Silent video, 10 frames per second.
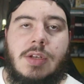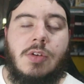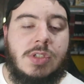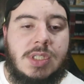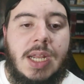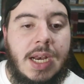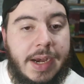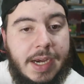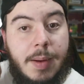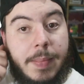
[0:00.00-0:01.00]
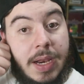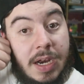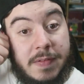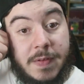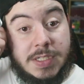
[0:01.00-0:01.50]
no está en la arena para
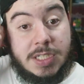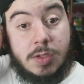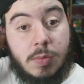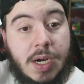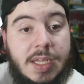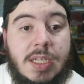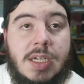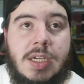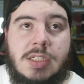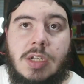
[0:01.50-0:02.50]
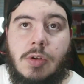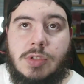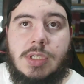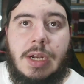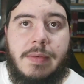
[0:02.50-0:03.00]
la defensa titular que tienen esta
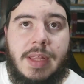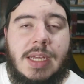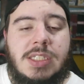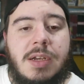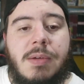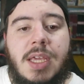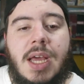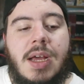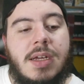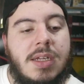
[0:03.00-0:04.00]
noche y la verdad que se le veía